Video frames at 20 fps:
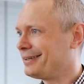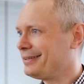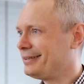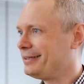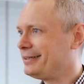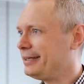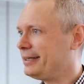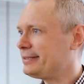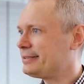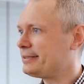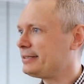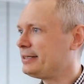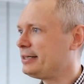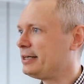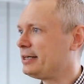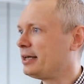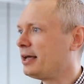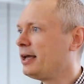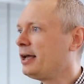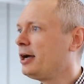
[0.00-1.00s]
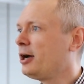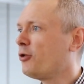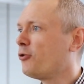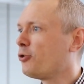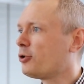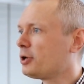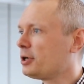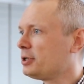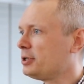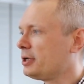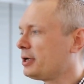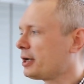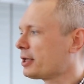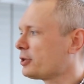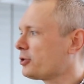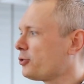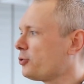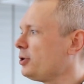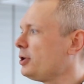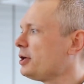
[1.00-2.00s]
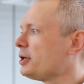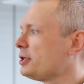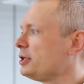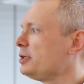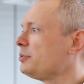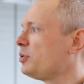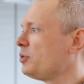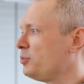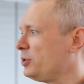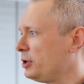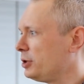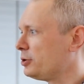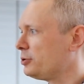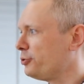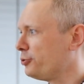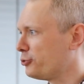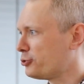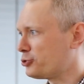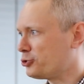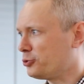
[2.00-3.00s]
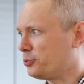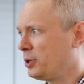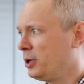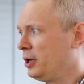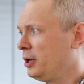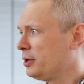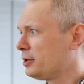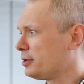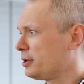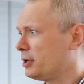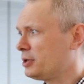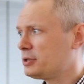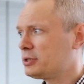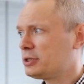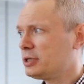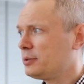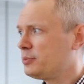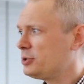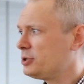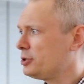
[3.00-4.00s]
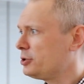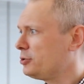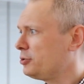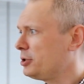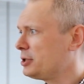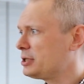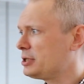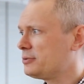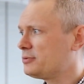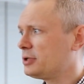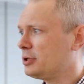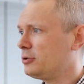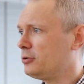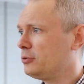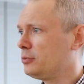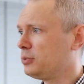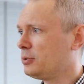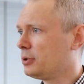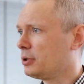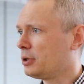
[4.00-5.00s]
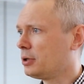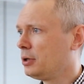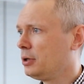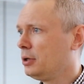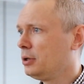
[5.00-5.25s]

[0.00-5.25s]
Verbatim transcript: Они есть, и органы контроля к ним имеют доступ. Та же самая ситуация в закупку.